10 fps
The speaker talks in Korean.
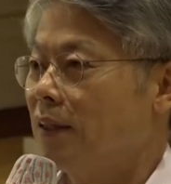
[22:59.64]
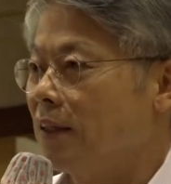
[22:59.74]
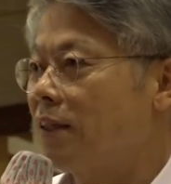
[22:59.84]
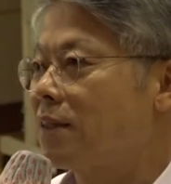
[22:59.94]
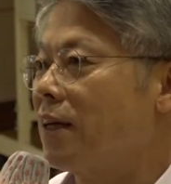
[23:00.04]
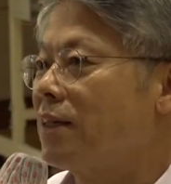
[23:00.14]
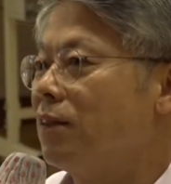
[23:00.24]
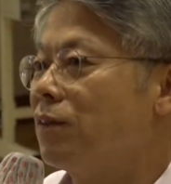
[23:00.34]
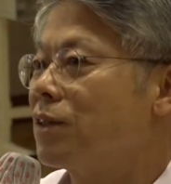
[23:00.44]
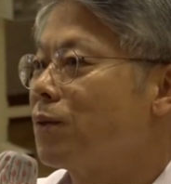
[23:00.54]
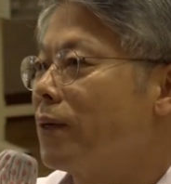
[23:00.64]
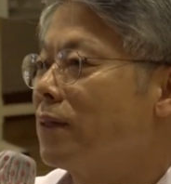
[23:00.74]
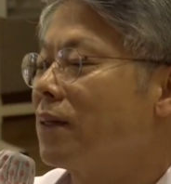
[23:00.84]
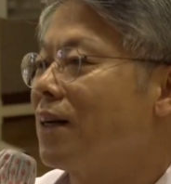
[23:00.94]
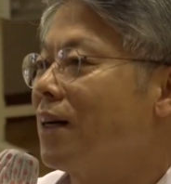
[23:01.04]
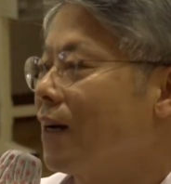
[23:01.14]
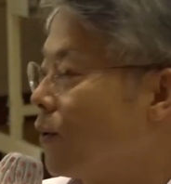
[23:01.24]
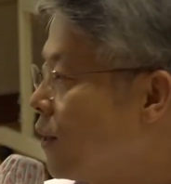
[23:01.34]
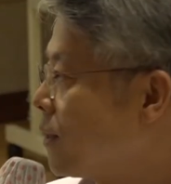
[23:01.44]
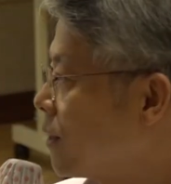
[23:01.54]
이 차이가 어디서
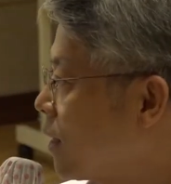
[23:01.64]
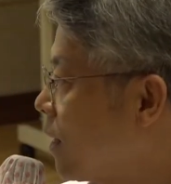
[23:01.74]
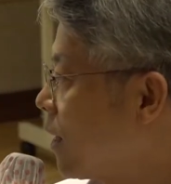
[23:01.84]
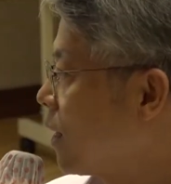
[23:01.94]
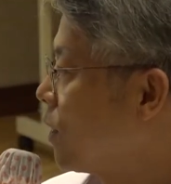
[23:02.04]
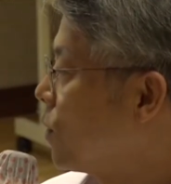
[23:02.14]
왔는가라고 하는 게